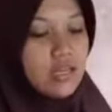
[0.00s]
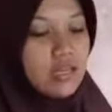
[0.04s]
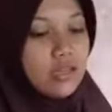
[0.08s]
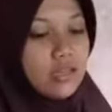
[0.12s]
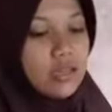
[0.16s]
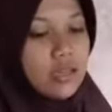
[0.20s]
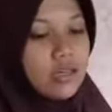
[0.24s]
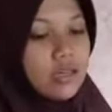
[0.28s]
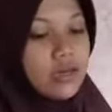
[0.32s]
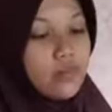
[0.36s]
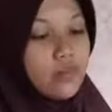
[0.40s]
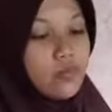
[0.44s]

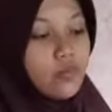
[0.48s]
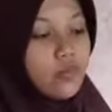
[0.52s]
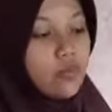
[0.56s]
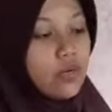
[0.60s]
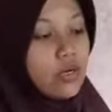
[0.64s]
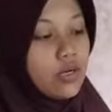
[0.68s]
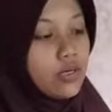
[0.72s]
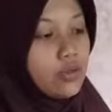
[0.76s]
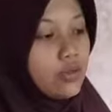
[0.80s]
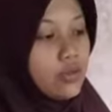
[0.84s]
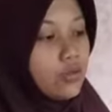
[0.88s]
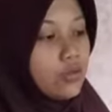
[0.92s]
saya
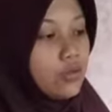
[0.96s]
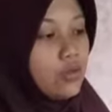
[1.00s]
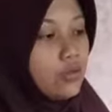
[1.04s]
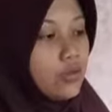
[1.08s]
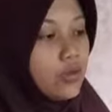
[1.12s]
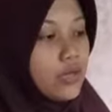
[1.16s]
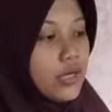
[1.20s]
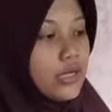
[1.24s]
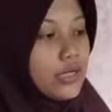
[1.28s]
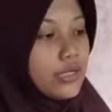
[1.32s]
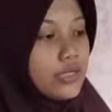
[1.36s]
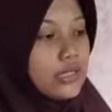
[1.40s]
buat
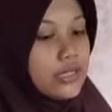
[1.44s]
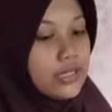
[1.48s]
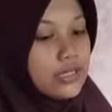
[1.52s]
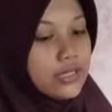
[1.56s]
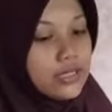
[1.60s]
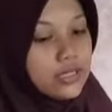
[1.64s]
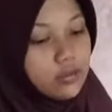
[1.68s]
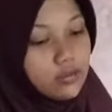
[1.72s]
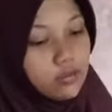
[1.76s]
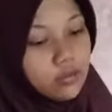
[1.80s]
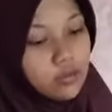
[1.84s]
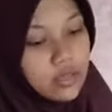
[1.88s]

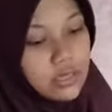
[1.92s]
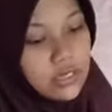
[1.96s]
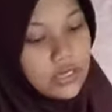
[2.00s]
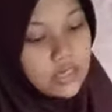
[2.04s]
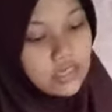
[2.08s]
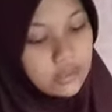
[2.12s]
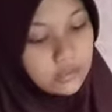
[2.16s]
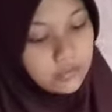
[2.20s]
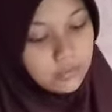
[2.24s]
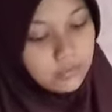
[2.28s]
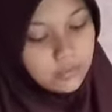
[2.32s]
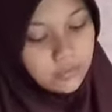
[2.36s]
ukurannya kurang
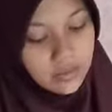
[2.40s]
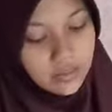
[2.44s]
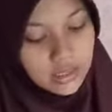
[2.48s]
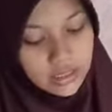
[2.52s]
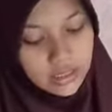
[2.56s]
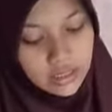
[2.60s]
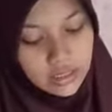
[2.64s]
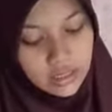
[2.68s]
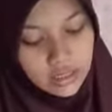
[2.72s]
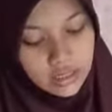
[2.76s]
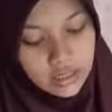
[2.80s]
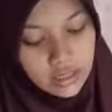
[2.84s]

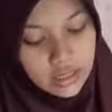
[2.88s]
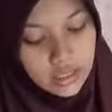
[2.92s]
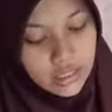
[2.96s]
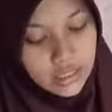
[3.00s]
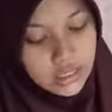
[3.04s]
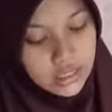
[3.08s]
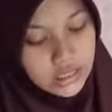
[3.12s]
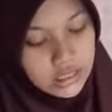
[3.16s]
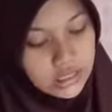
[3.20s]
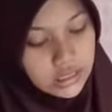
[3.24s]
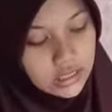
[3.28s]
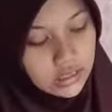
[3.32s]
lebih
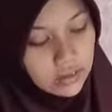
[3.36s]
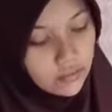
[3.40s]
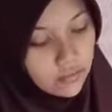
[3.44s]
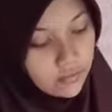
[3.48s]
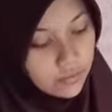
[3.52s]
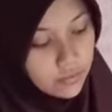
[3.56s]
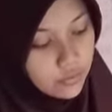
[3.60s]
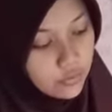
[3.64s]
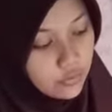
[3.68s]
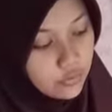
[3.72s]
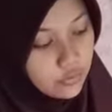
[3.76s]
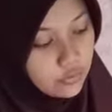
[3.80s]
60
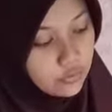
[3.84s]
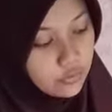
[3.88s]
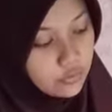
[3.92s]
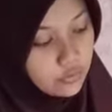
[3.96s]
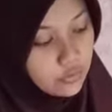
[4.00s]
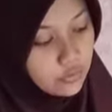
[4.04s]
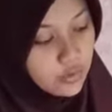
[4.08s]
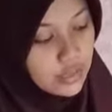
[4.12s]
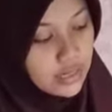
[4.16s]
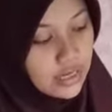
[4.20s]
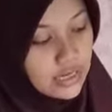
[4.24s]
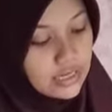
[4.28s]

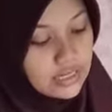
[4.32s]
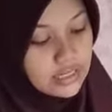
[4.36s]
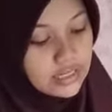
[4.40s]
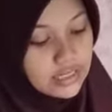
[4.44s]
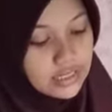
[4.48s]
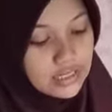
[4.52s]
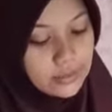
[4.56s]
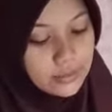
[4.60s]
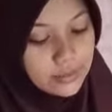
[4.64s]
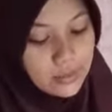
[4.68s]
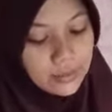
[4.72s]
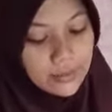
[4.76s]
kali
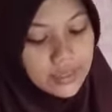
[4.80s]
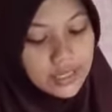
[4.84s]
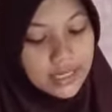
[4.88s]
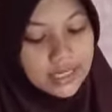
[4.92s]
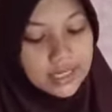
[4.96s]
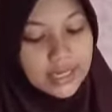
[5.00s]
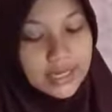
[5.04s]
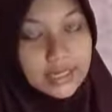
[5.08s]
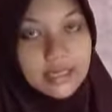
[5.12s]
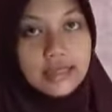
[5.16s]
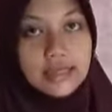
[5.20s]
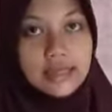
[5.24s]
15
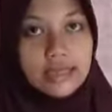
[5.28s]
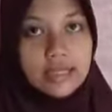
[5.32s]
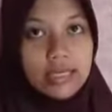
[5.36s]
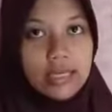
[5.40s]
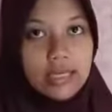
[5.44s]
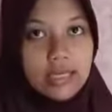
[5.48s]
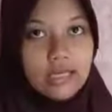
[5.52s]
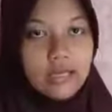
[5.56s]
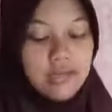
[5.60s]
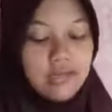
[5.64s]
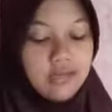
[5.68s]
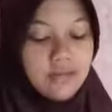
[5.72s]
cm
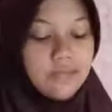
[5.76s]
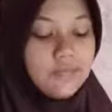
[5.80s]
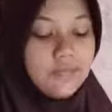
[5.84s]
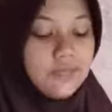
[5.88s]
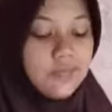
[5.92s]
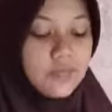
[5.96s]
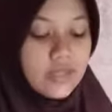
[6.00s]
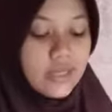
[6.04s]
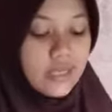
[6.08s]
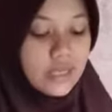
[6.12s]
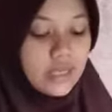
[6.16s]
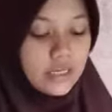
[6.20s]

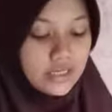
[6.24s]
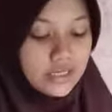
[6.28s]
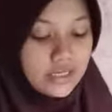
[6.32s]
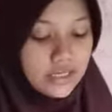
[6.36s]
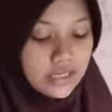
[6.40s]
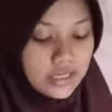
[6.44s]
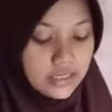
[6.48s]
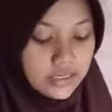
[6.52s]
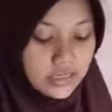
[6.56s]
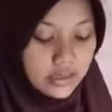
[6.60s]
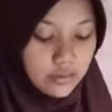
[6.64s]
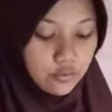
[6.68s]
nah ini
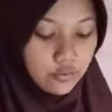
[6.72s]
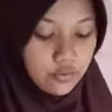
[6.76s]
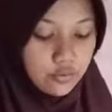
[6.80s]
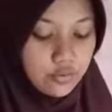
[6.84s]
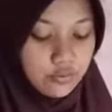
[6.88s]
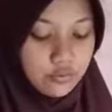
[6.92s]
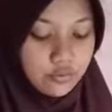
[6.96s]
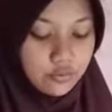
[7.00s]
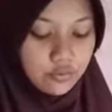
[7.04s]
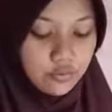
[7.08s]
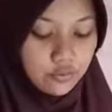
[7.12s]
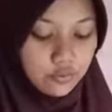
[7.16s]
kita
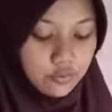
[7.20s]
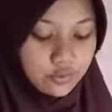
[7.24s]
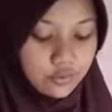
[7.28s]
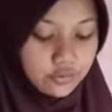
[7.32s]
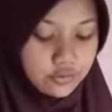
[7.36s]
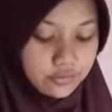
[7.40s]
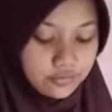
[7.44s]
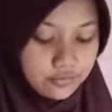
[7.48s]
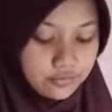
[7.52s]
gulung